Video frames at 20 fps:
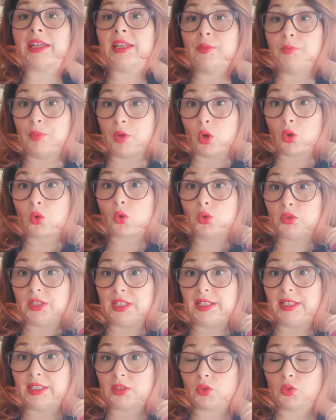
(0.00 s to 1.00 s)
il blocco
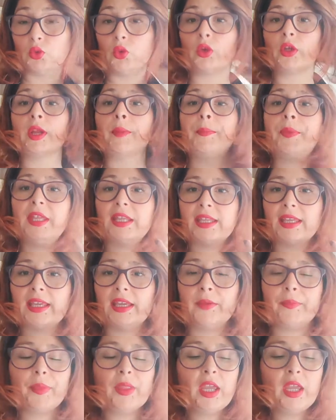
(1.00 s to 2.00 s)
del lettore
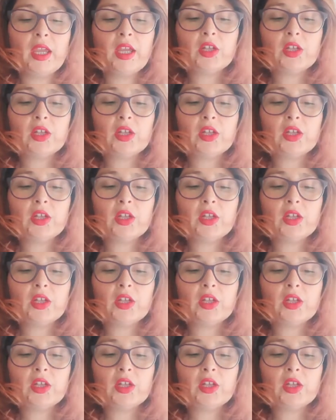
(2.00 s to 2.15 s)
perché